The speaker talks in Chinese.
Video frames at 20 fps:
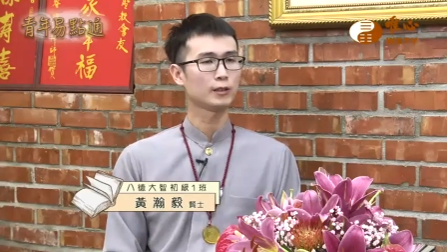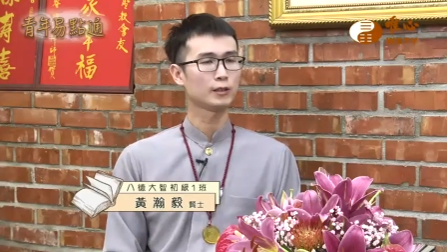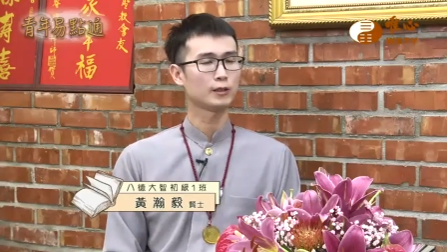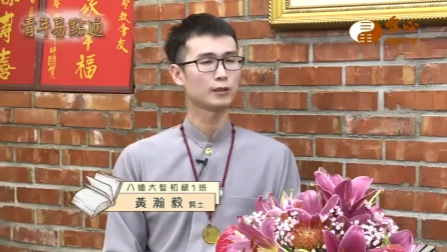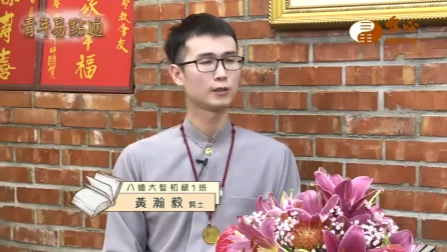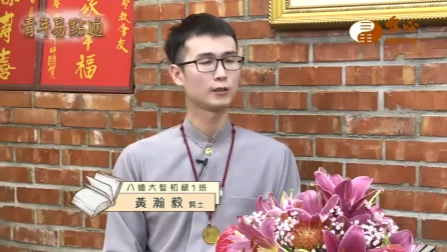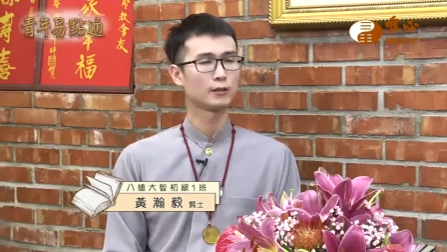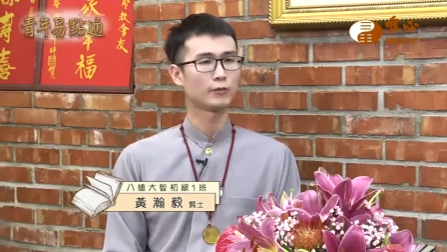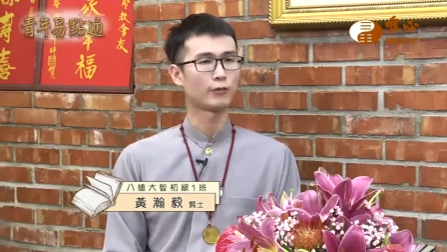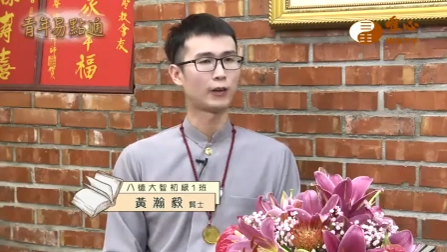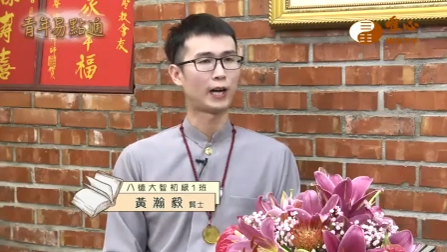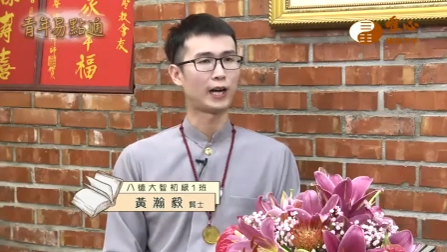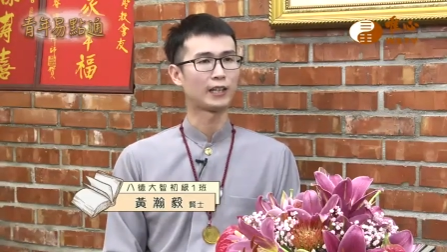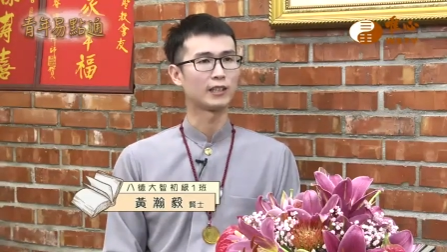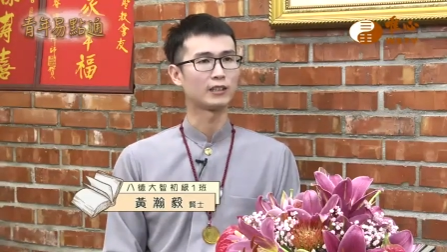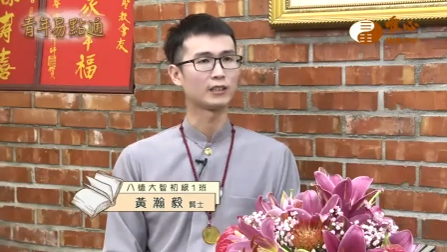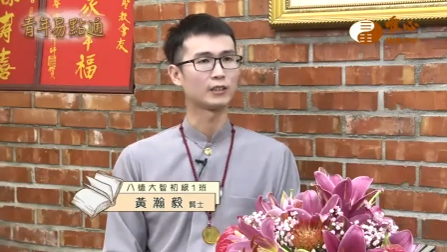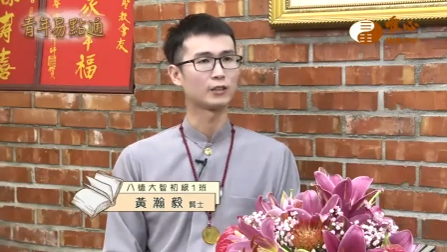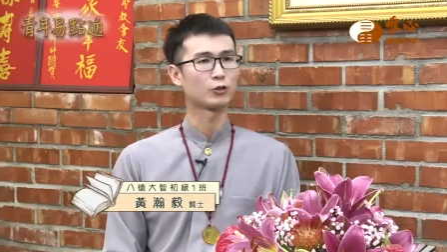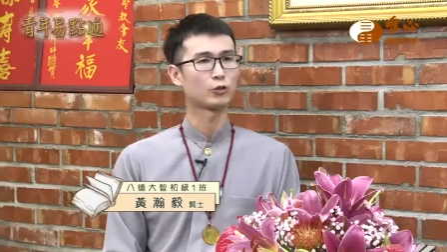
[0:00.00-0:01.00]
那个
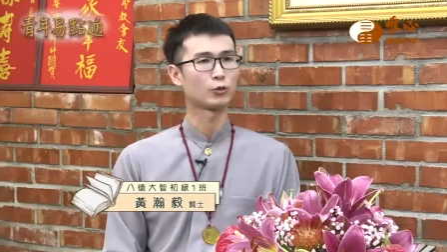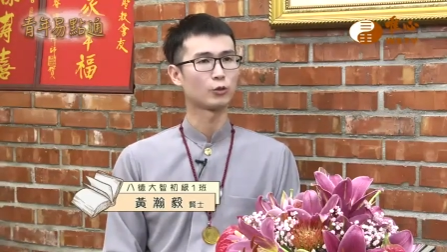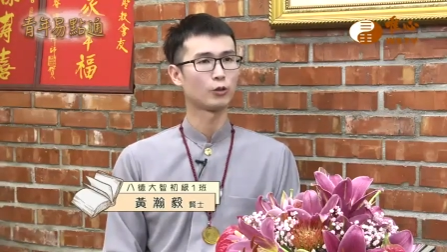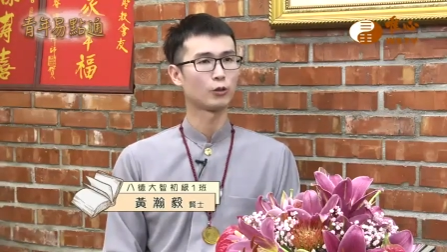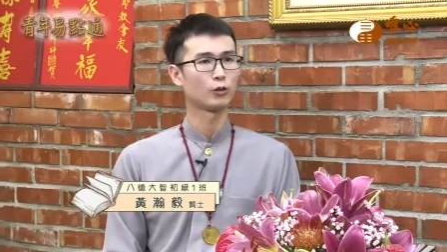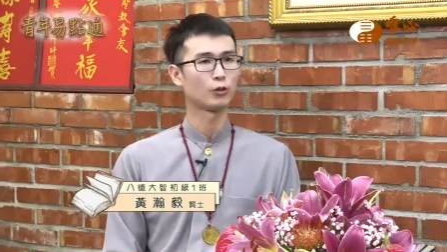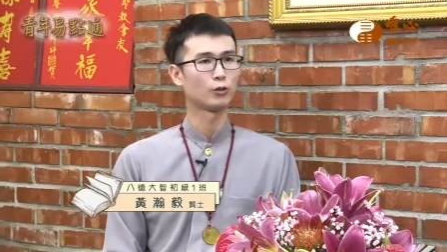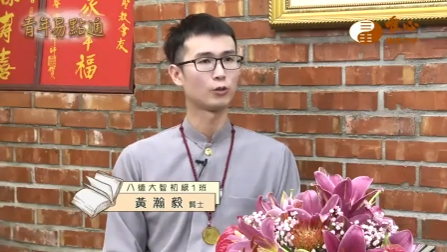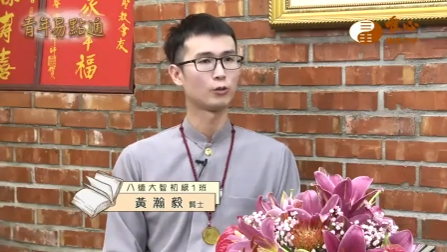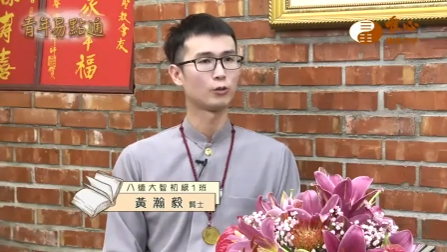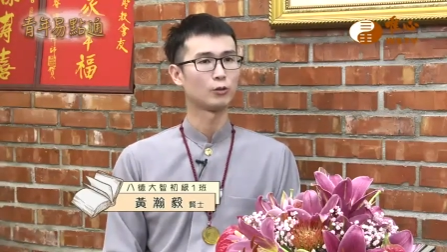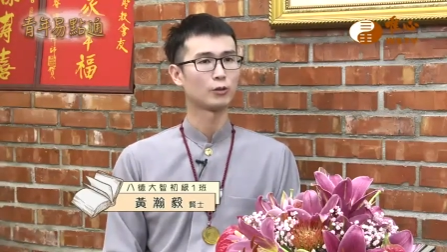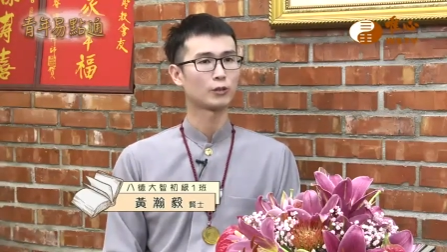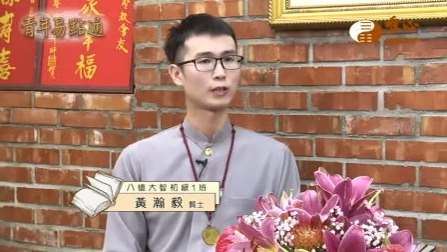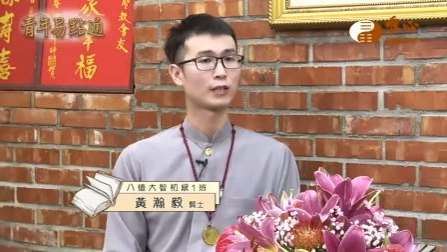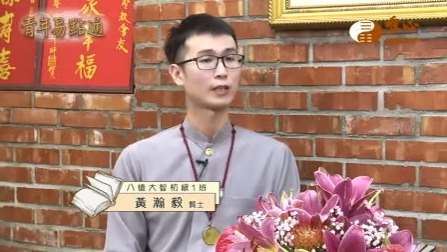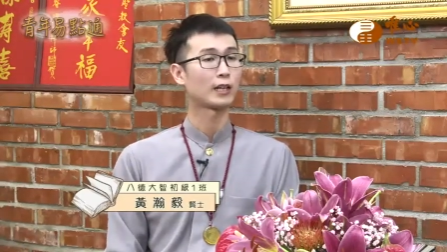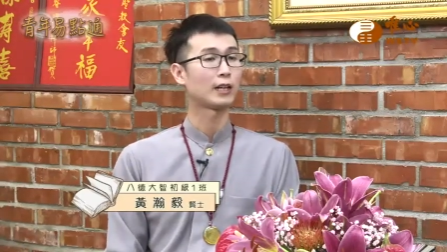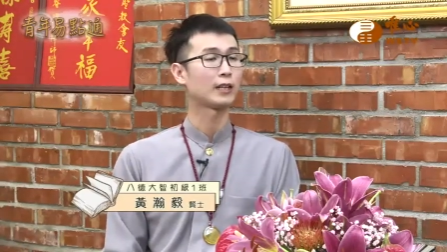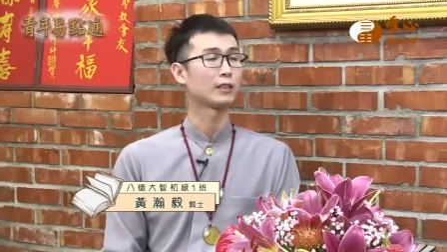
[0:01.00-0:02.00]
法医就
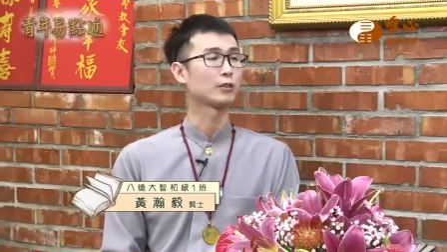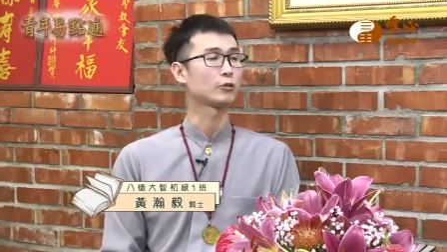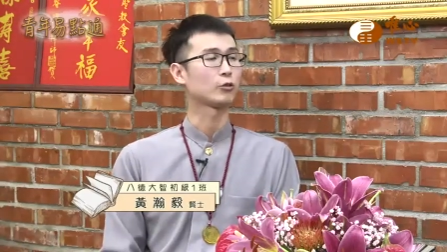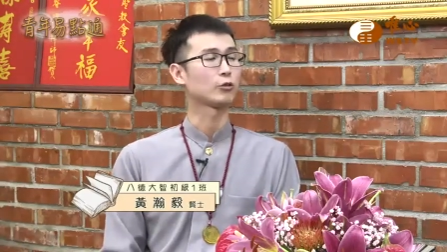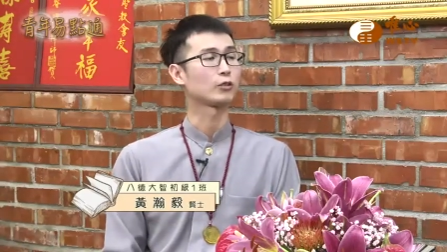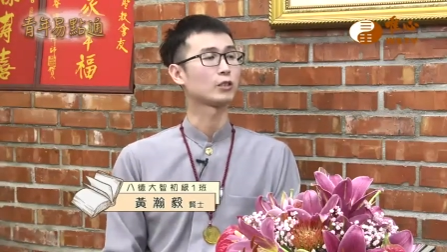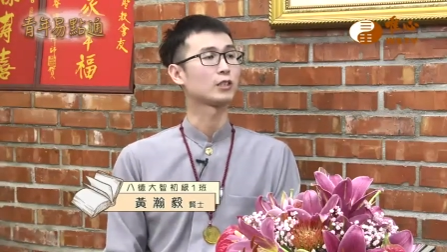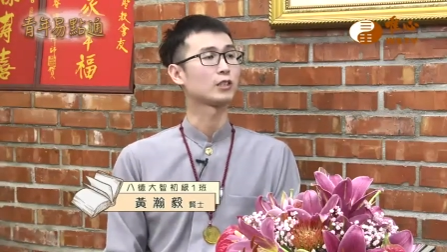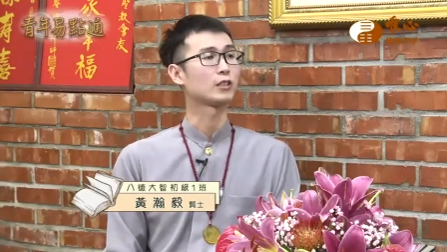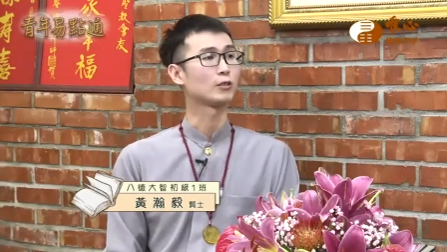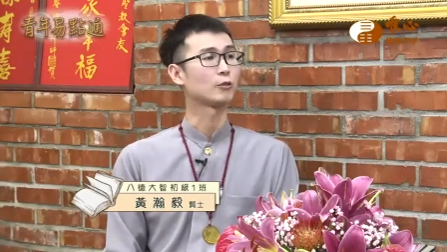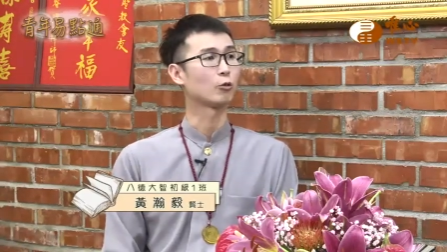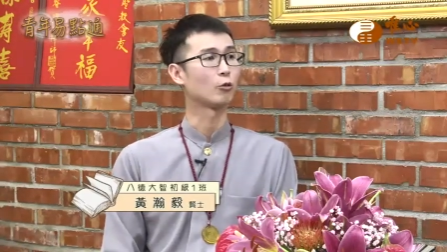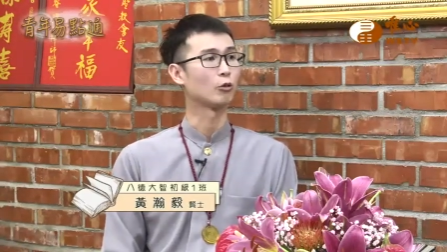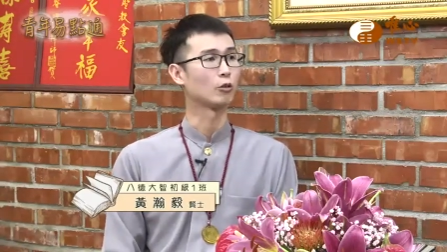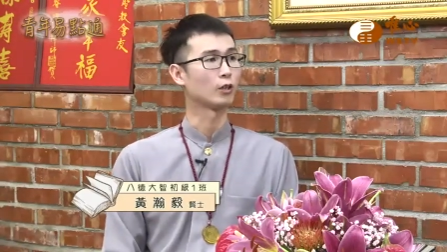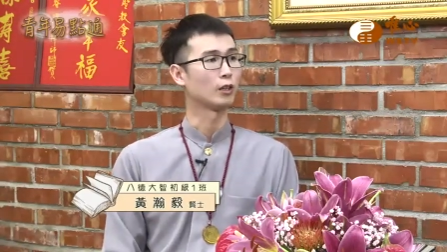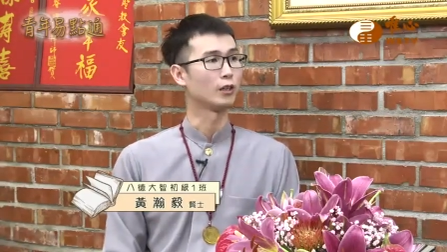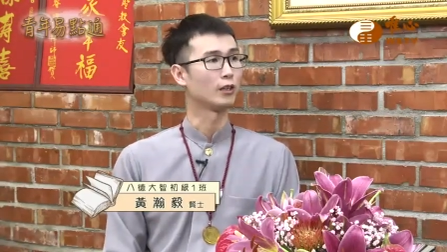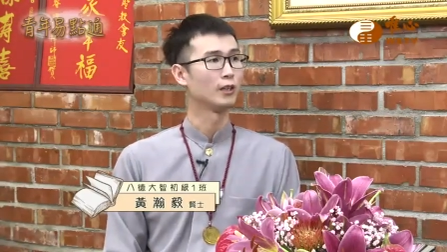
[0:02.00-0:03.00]
刚刚也就提
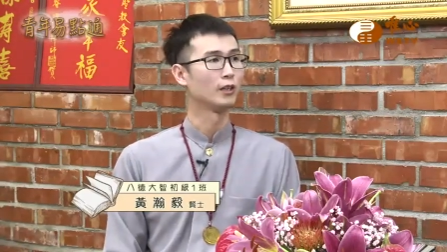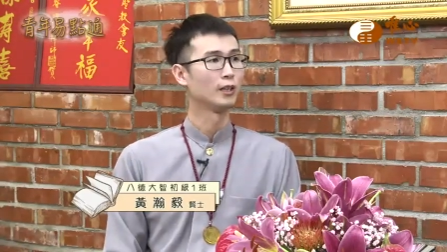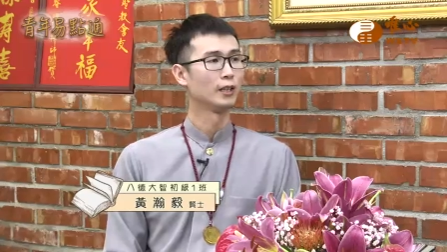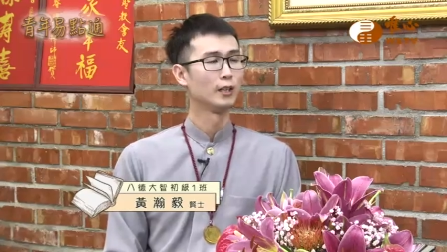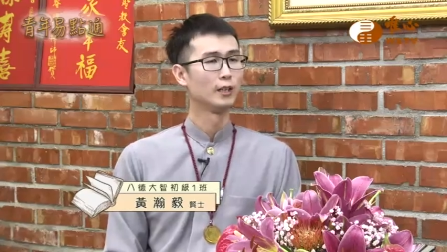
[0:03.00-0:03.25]
过了。